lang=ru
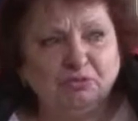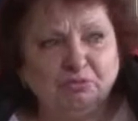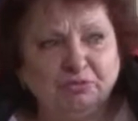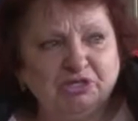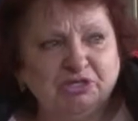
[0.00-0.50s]

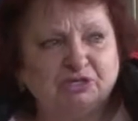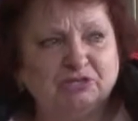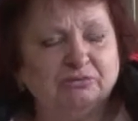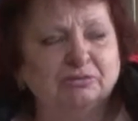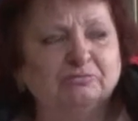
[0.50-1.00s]

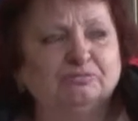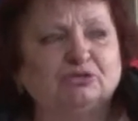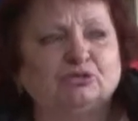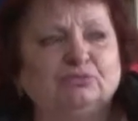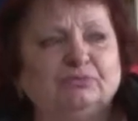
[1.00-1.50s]
убежище,
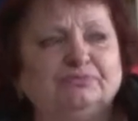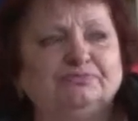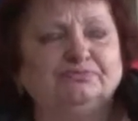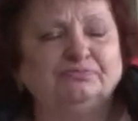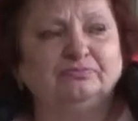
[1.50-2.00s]
потом,
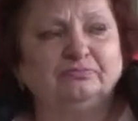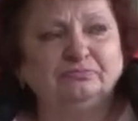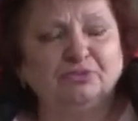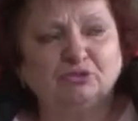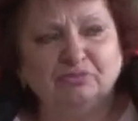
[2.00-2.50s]

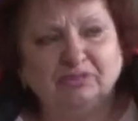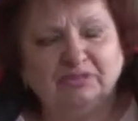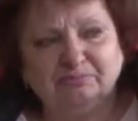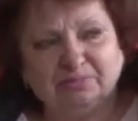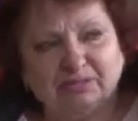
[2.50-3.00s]
потом
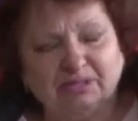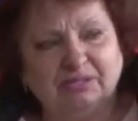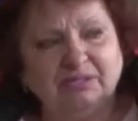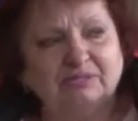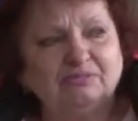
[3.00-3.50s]
они
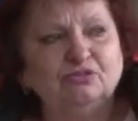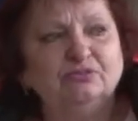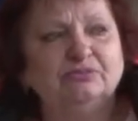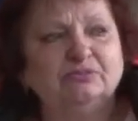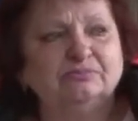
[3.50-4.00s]
приехали за
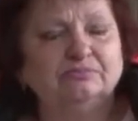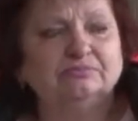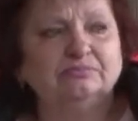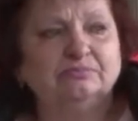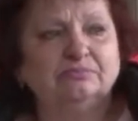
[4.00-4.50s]
мной,
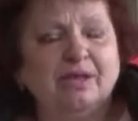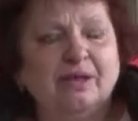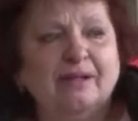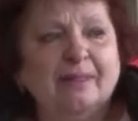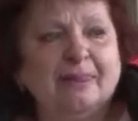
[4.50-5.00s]

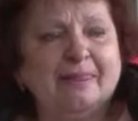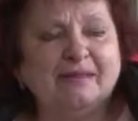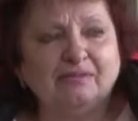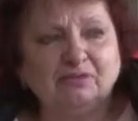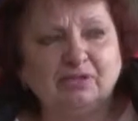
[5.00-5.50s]

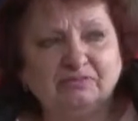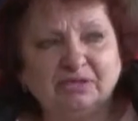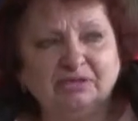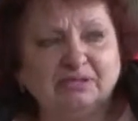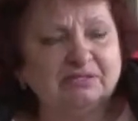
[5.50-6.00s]
я была у
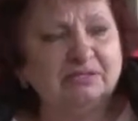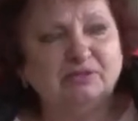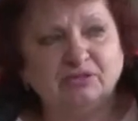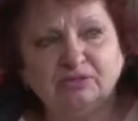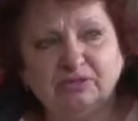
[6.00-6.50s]
них несколько дней,
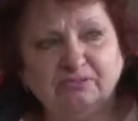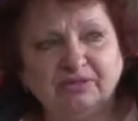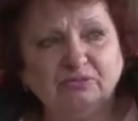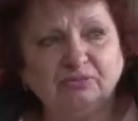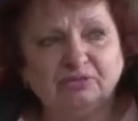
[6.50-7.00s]
потом говорю, я
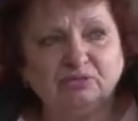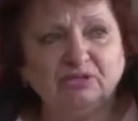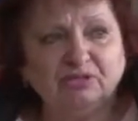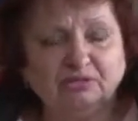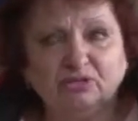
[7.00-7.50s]
поеду, потому
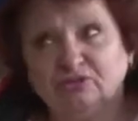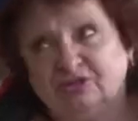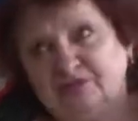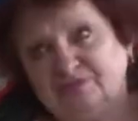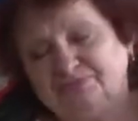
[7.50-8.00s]
что где-то
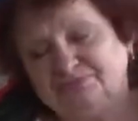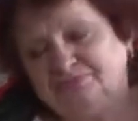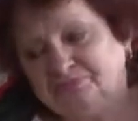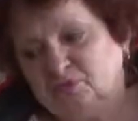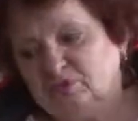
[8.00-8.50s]
что-то там,
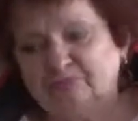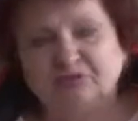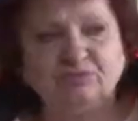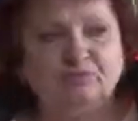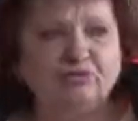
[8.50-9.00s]
ну, там,
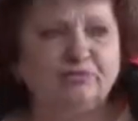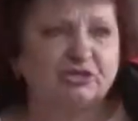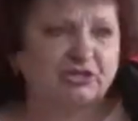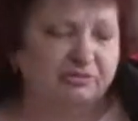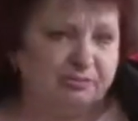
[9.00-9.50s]
где было
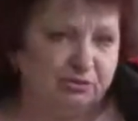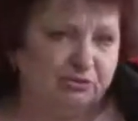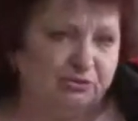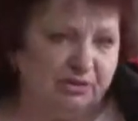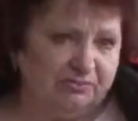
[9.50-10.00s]
убежище, вообще
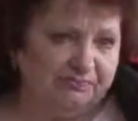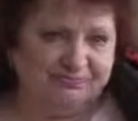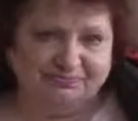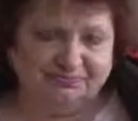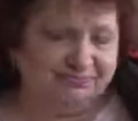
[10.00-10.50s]
туда
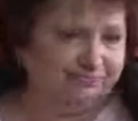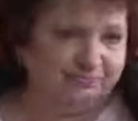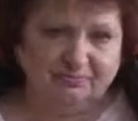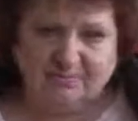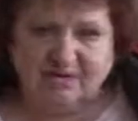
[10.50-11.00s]

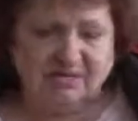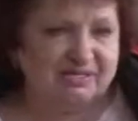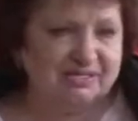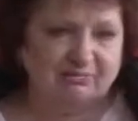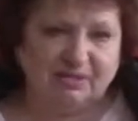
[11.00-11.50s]

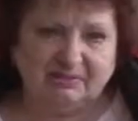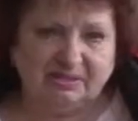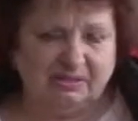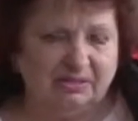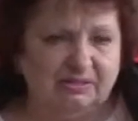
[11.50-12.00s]
нельзя было
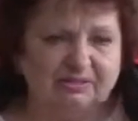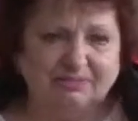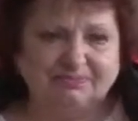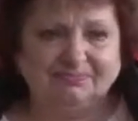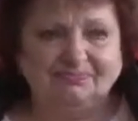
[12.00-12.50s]

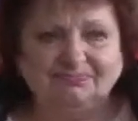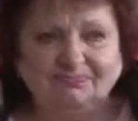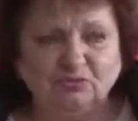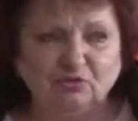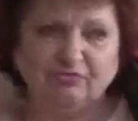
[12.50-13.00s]
доехать.
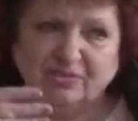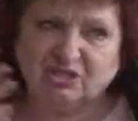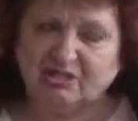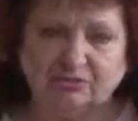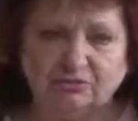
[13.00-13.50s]
Ну,
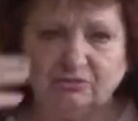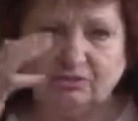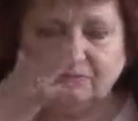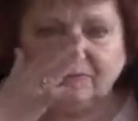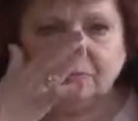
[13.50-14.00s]
машины
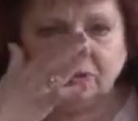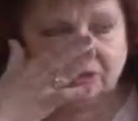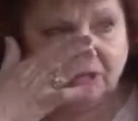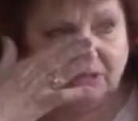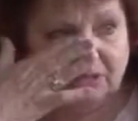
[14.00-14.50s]
туда не
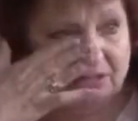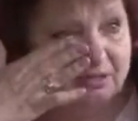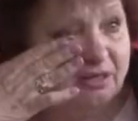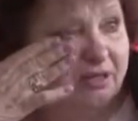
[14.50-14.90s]
пропускали.